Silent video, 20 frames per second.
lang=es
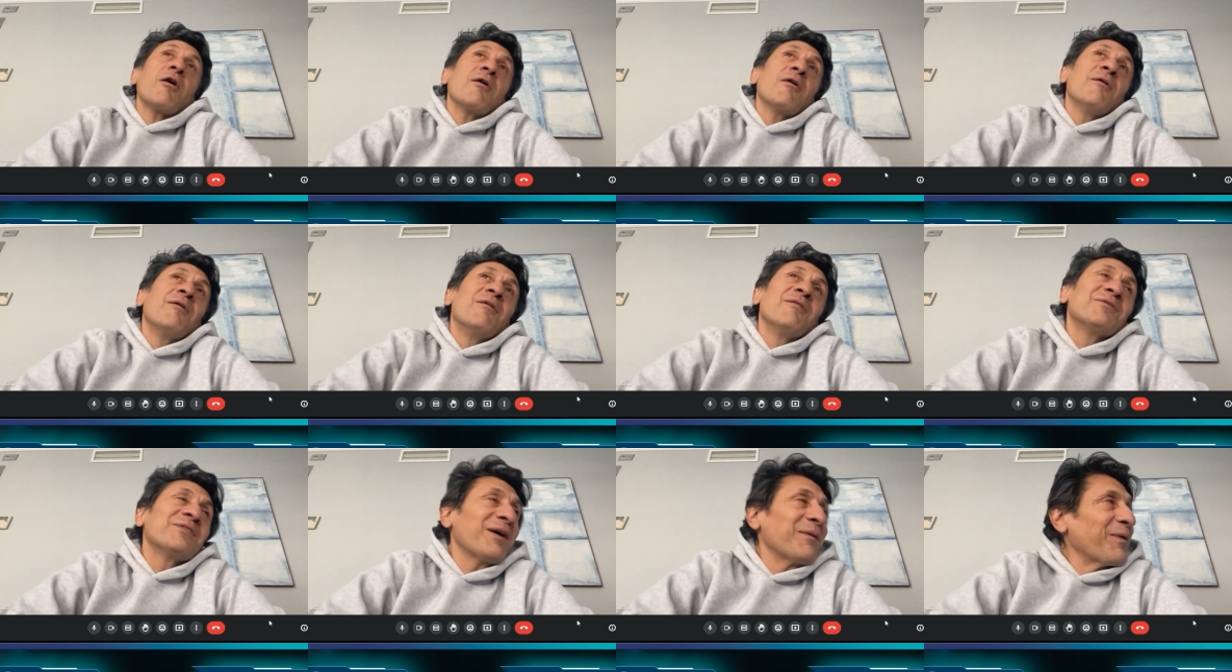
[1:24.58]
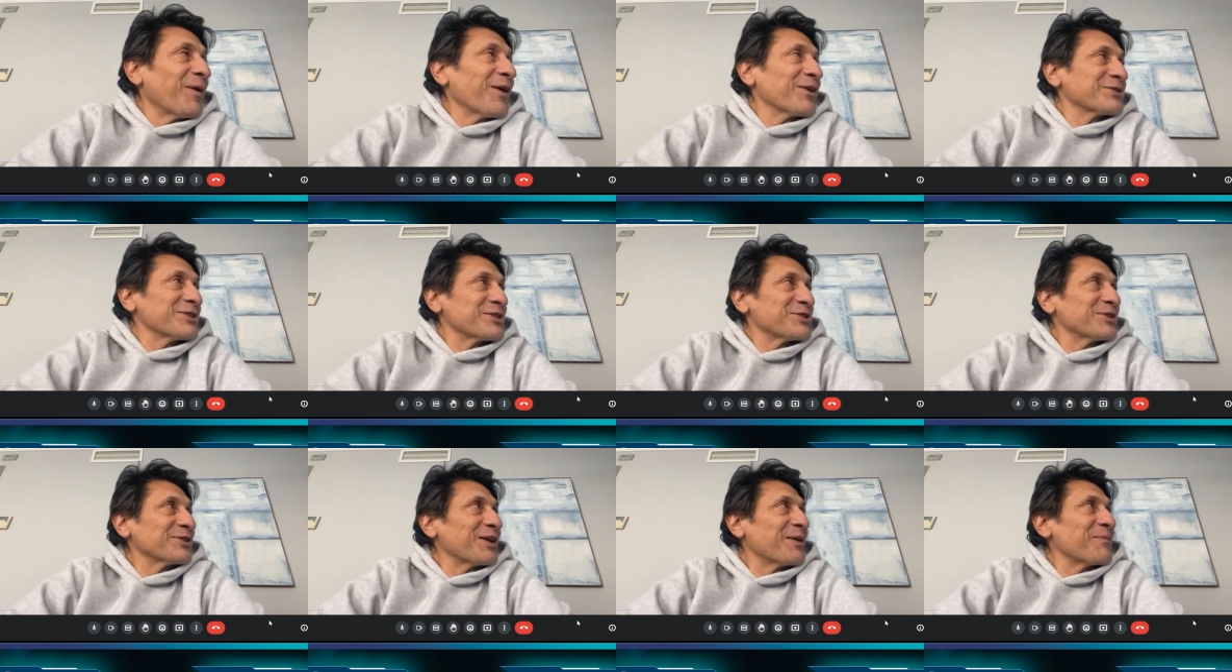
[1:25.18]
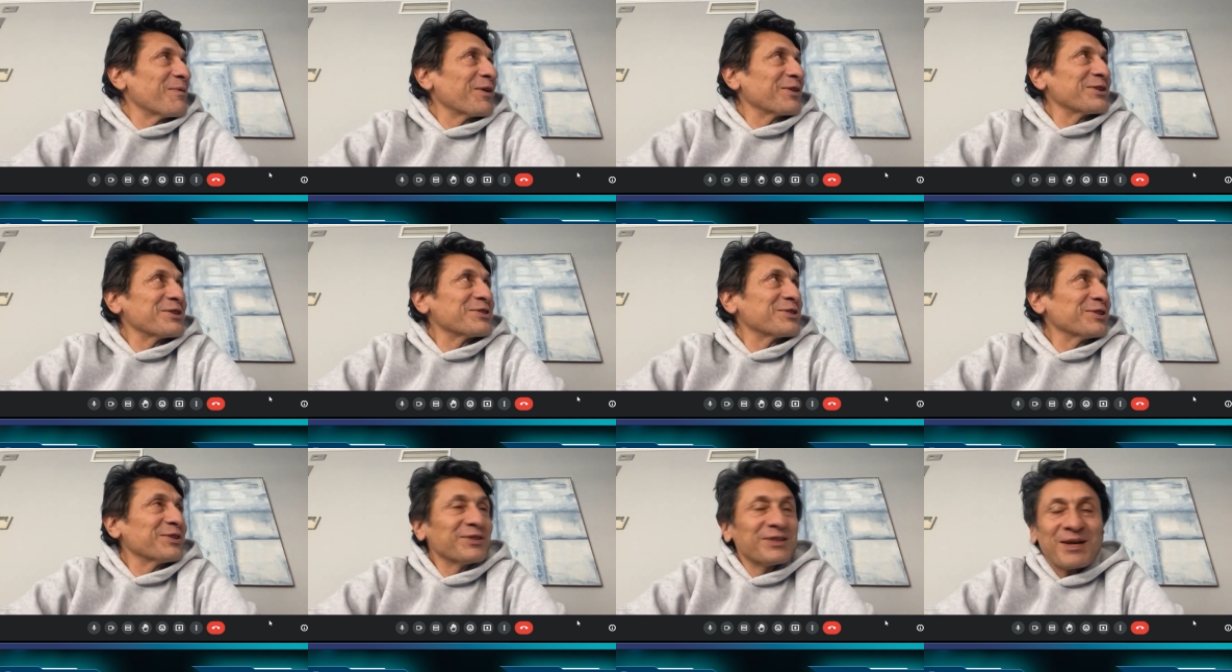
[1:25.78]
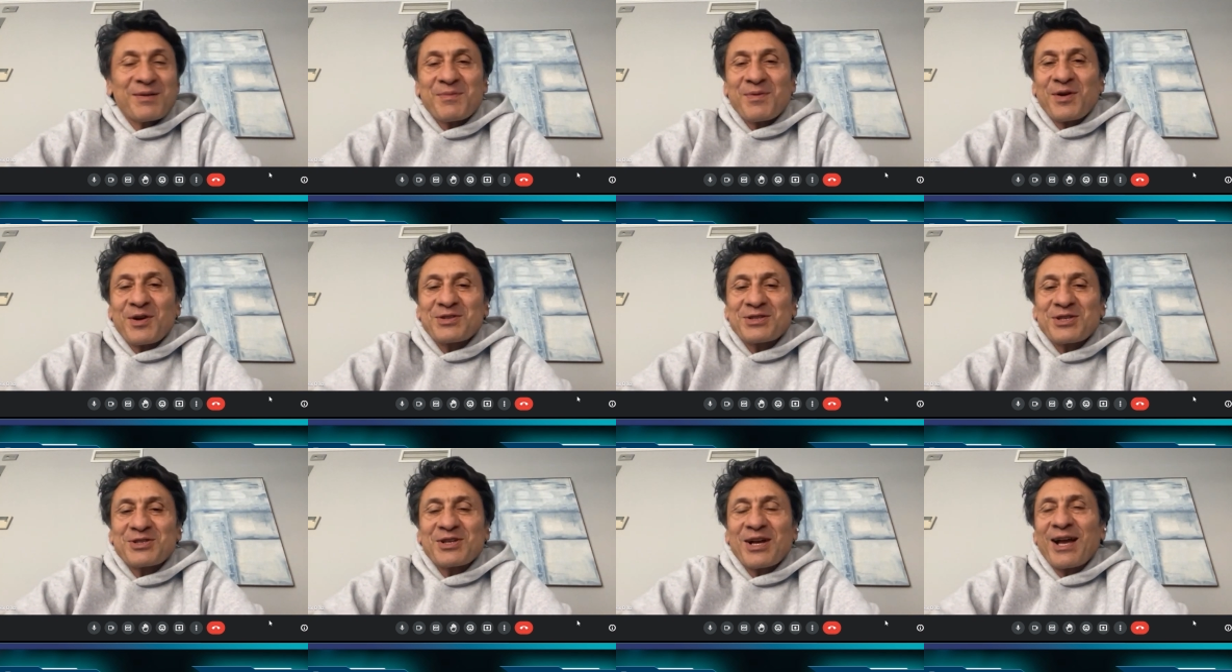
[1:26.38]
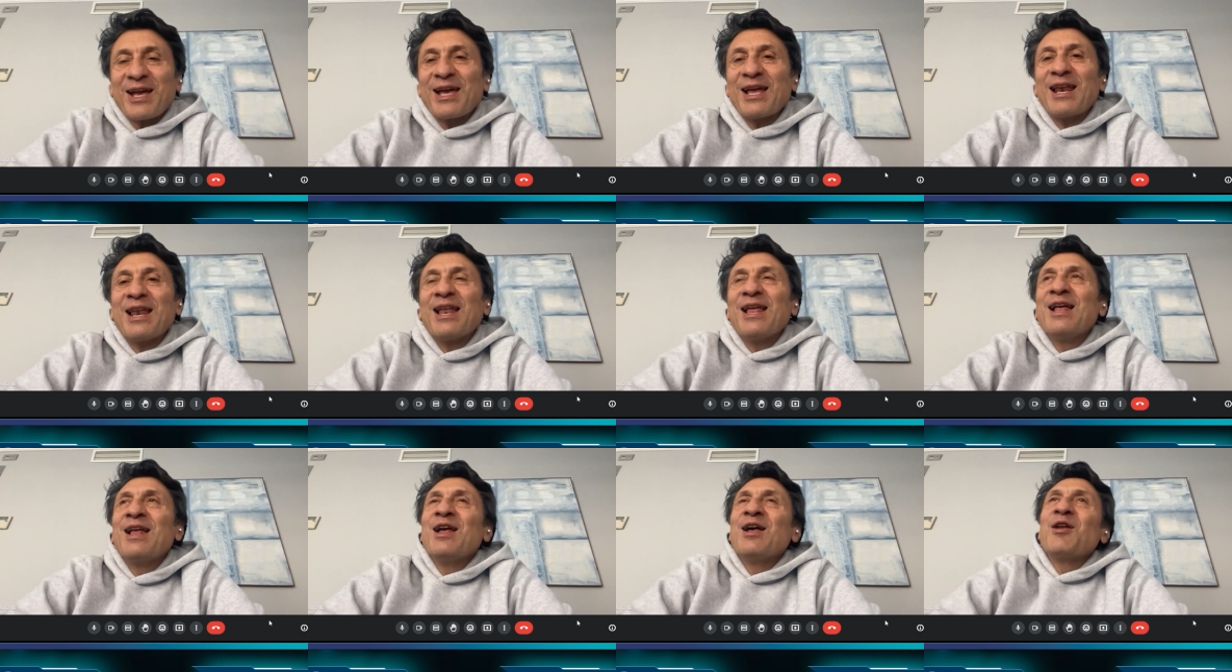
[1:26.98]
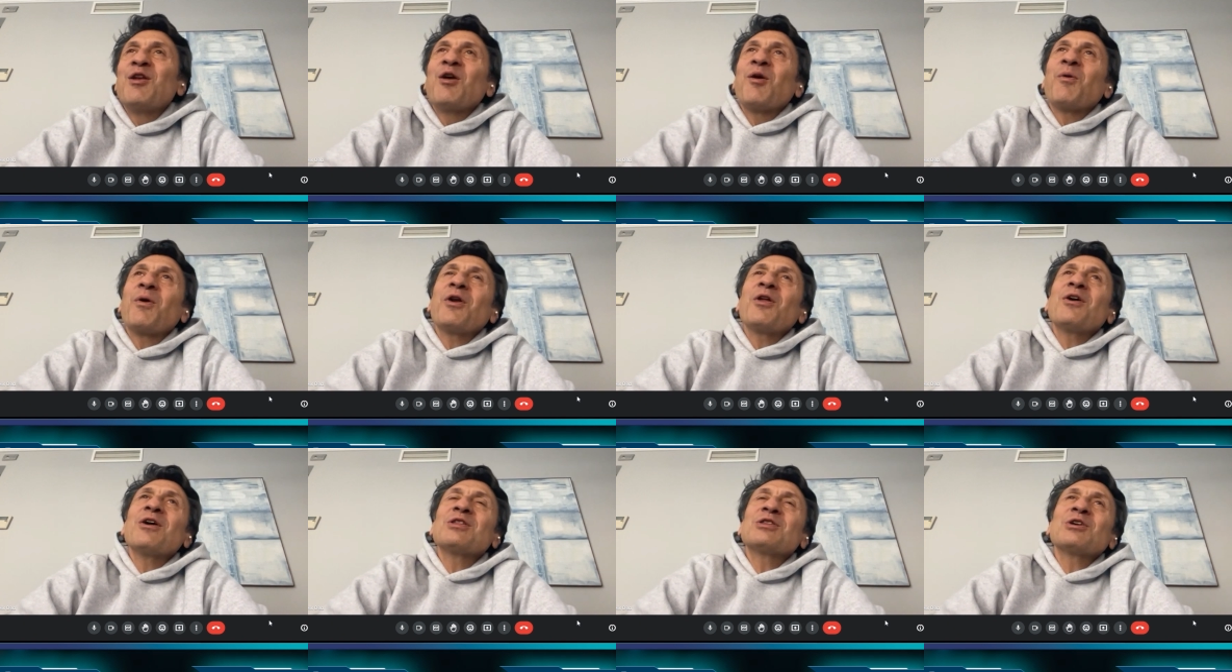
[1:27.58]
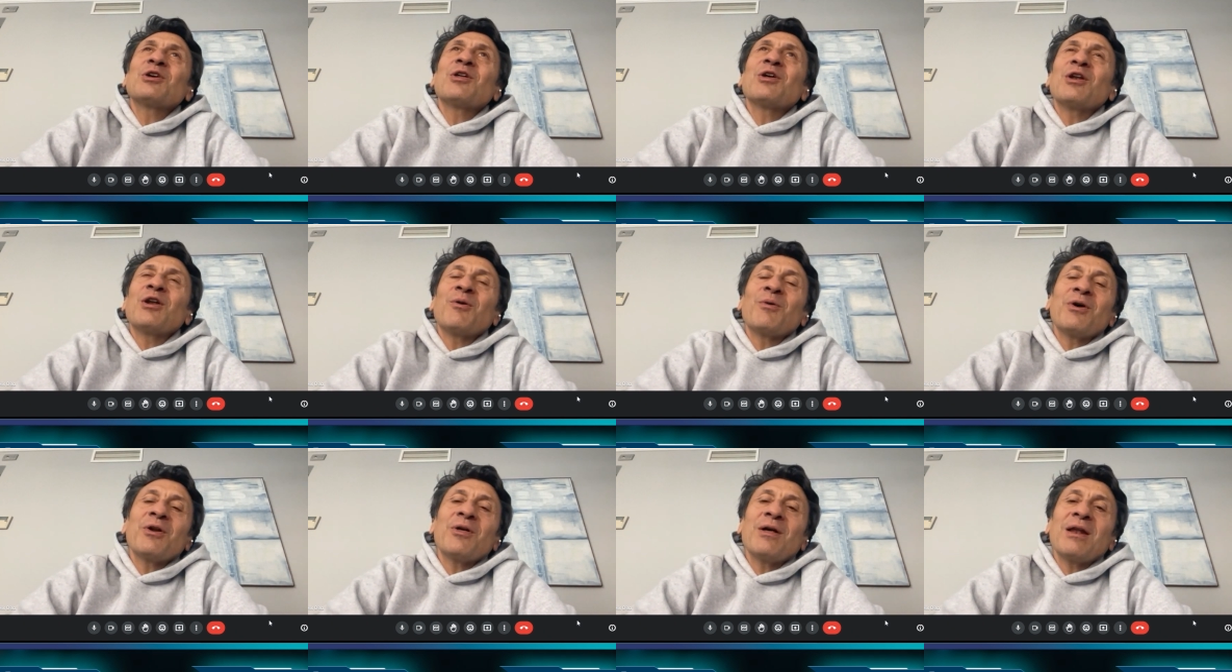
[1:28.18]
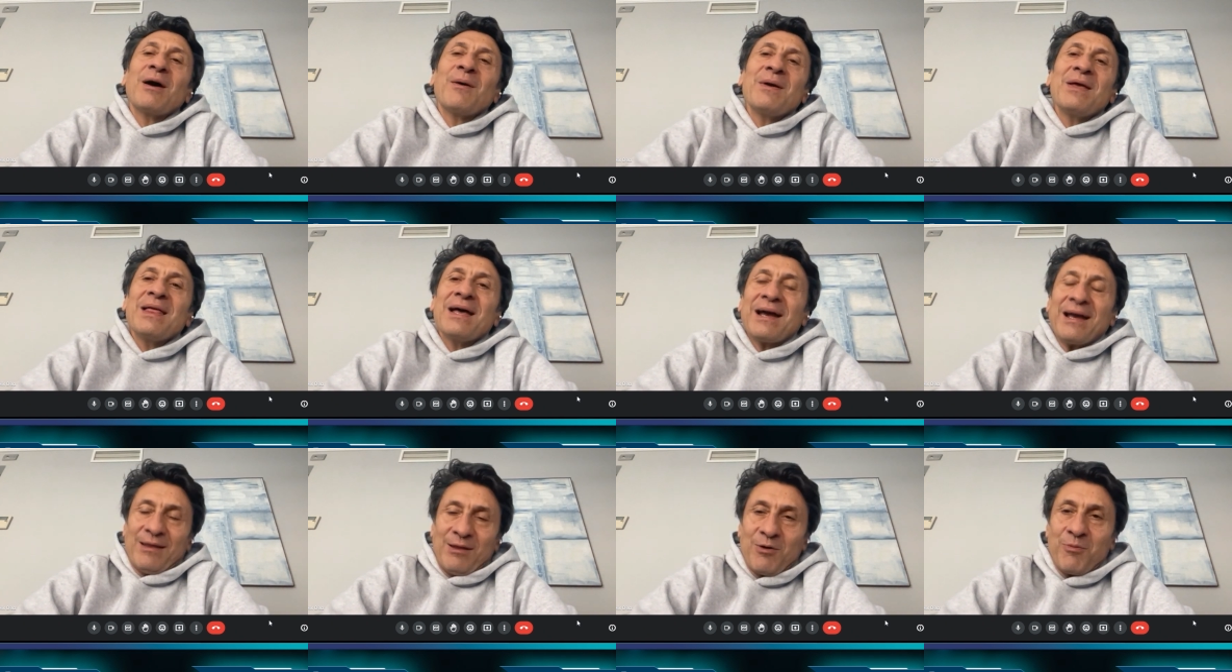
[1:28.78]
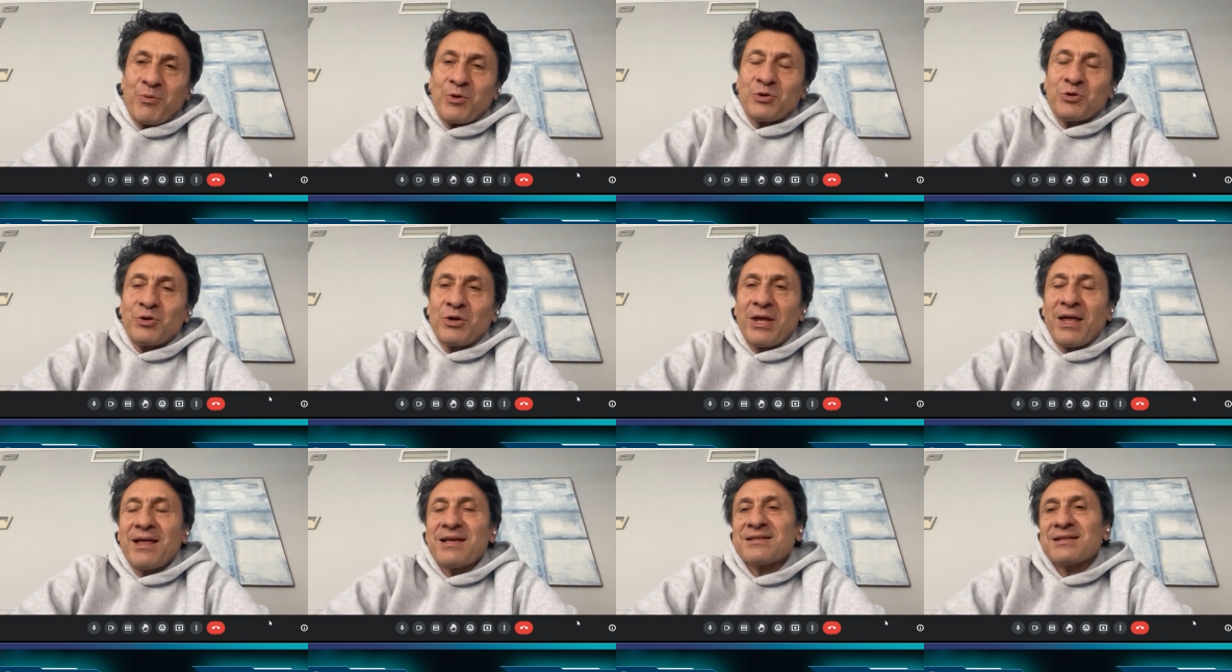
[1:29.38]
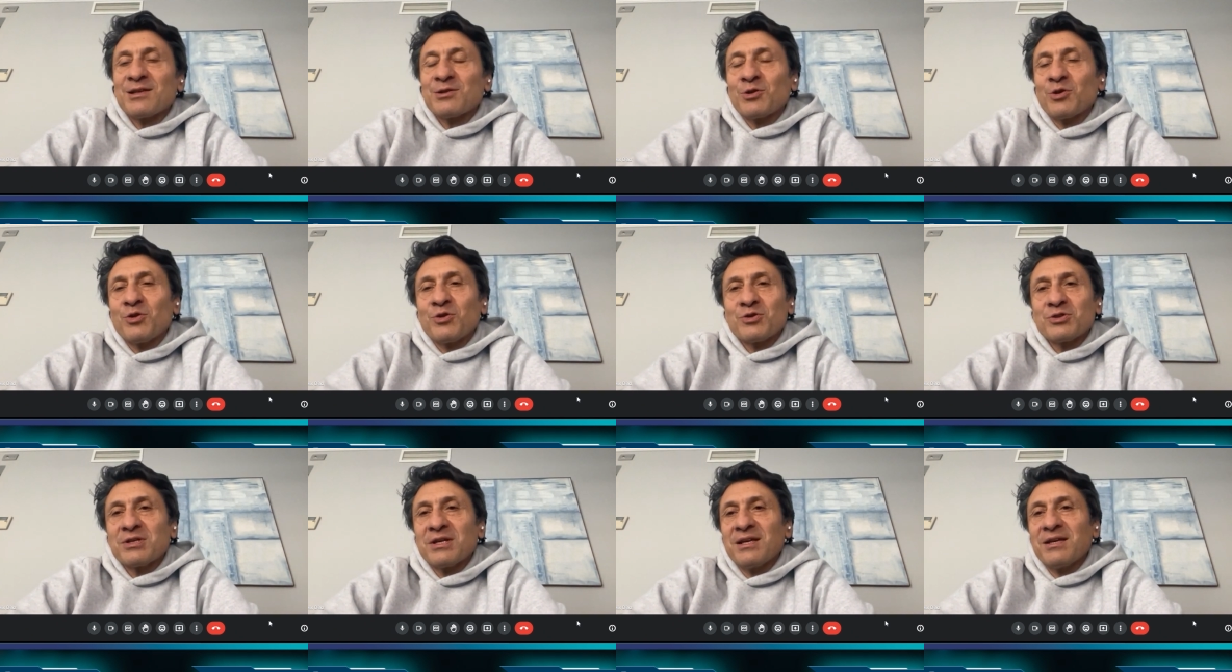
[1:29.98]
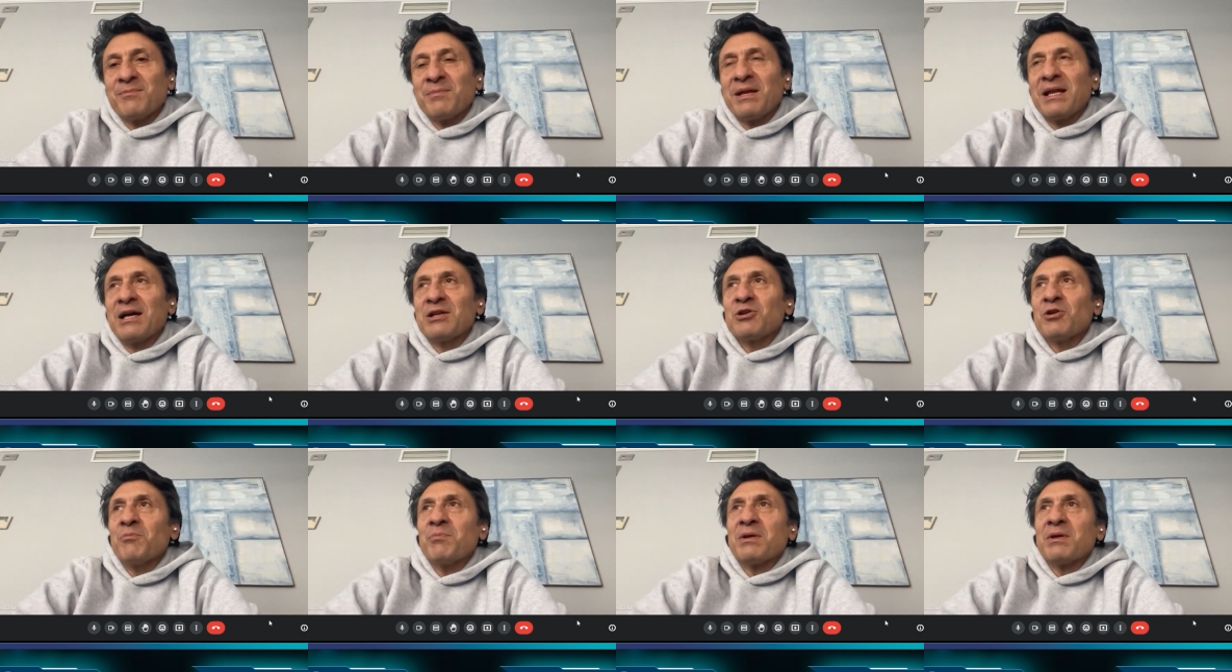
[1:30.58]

No, tampoco es eso, tampoco es eso, tampoco es eso. Aquí lo bueno de todo, lo bueno de la vida es que da oportunidades a todos. ¿eh?